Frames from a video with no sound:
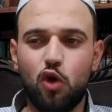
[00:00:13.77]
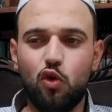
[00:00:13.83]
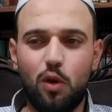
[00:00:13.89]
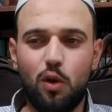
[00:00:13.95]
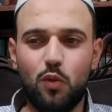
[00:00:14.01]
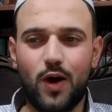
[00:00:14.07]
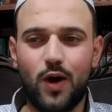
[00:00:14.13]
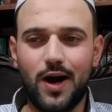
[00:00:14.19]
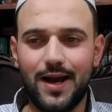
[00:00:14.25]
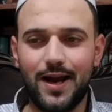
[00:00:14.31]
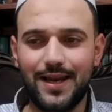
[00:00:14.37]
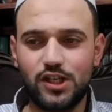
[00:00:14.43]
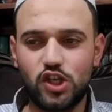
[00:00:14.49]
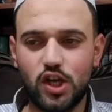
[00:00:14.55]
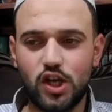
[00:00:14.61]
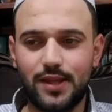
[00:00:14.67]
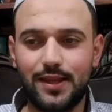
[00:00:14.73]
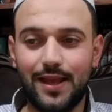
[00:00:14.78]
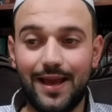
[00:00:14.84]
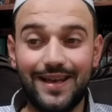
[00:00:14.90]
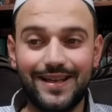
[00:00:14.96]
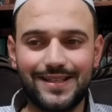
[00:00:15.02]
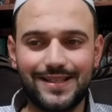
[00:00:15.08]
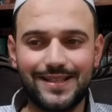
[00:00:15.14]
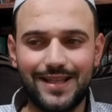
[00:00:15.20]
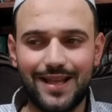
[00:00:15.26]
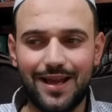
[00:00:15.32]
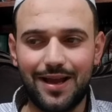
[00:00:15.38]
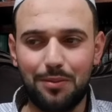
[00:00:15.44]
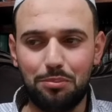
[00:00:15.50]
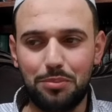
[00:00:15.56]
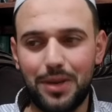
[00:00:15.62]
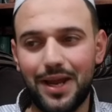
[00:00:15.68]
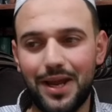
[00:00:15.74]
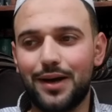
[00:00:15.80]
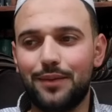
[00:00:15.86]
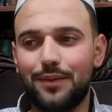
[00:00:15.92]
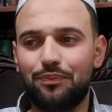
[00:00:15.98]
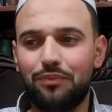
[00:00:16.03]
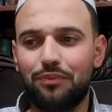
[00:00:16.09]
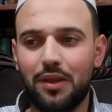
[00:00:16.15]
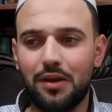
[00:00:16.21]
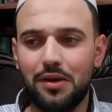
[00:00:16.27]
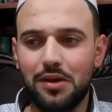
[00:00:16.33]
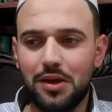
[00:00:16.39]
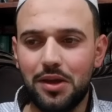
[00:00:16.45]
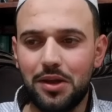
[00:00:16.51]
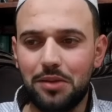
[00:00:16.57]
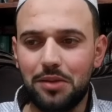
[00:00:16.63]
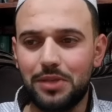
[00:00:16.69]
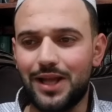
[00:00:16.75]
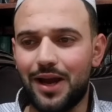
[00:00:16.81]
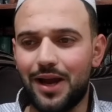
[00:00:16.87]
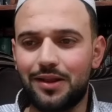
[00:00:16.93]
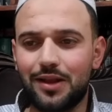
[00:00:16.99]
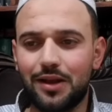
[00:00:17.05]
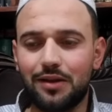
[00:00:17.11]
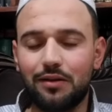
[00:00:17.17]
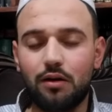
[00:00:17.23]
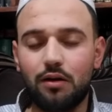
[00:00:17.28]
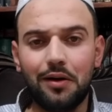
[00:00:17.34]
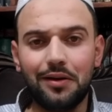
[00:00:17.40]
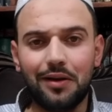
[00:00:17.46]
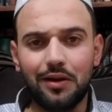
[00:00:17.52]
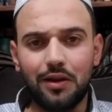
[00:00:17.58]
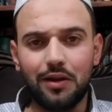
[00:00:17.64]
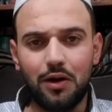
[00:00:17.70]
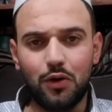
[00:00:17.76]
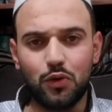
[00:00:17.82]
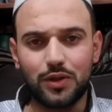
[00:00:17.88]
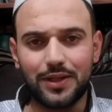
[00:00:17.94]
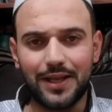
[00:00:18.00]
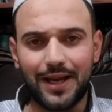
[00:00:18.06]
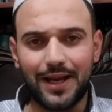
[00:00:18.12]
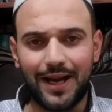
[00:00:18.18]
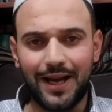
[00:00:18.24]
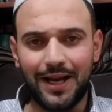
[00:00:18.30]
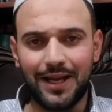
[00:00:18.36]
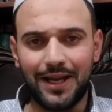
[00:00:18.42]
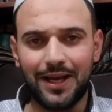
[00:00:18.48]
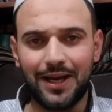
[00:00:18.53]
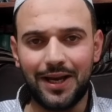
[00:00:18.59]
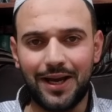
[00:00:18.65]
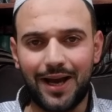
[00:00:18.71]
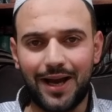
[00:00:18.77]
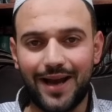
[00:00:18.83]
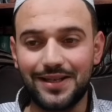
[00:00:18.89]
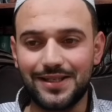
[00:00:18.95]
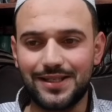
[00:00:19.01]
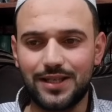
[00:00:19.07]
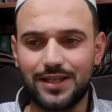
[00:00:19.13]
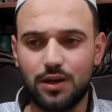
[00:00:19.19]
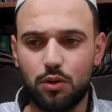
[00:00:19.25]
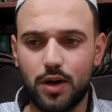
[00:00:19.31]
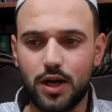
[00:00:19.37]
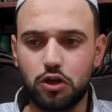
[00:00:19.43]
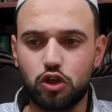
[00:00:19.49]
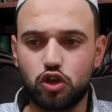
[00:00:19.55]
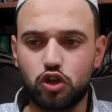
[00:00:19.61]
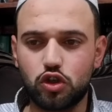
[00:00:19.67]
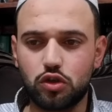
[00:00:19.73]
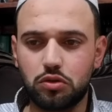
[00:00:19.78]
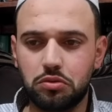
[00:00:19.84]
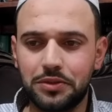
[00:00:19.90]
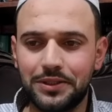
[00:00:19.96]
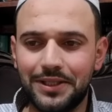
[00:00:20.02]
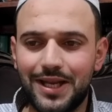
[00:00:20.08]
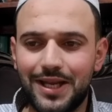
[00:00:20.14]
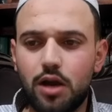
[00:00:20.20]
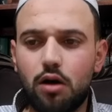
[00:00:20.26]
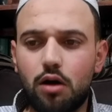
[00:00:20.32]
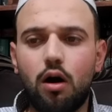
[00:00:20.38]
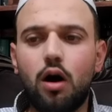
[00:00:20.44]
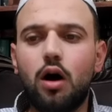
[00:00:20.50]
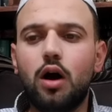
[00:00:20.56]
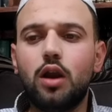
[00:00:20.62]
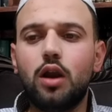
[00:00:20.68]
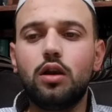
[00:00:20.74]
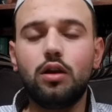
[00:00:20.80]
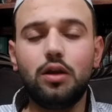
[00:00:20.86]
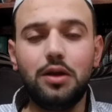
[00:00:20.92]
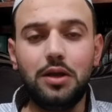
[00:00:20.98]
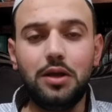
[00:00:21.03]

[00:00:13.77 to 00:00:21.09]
ومعالجة الإسلام لها بداية قال الله تعالى عن الزواج قال